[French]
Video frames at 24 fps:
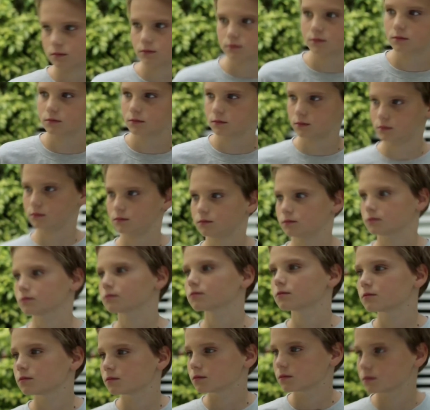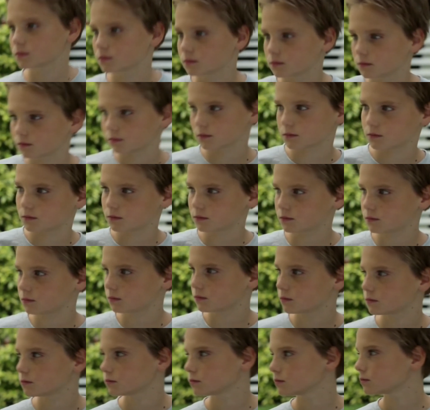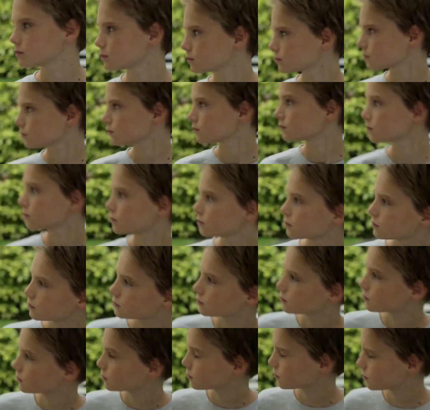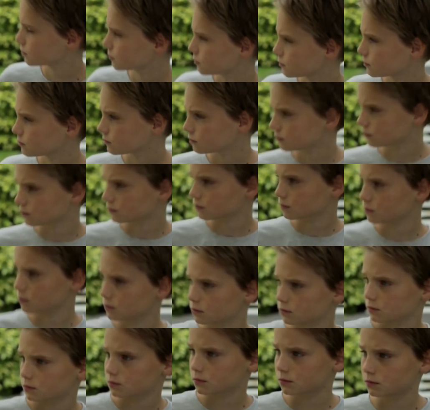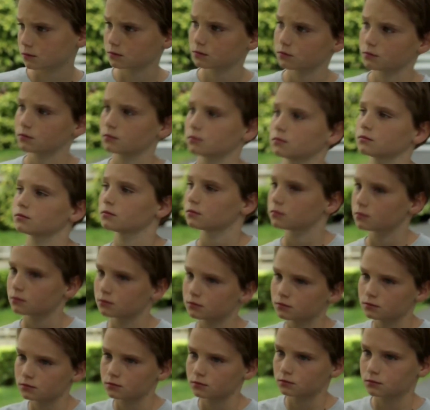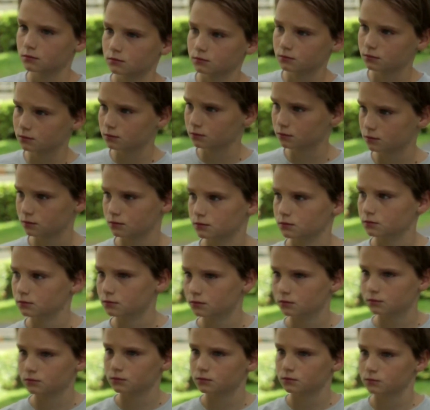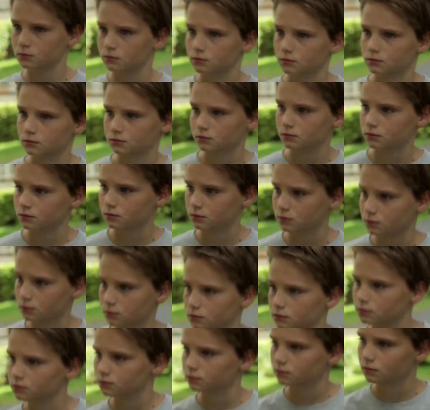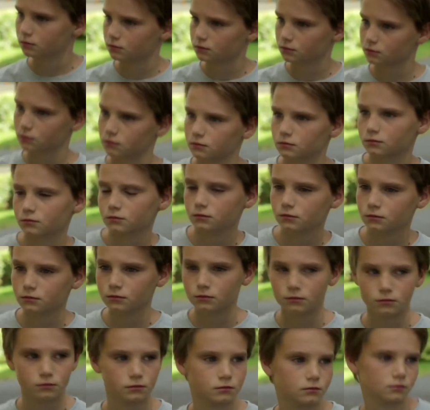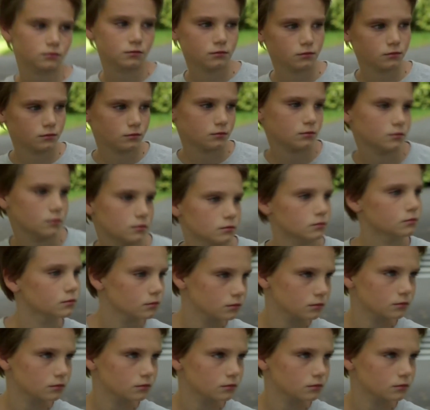sensations et du coup de, des lieux qu'on a arpentés. Euh, j'avais envie comme ça d'un lieu pour le rapport à l'espace que ça crée. Voilà, la ville nouvelle, le côté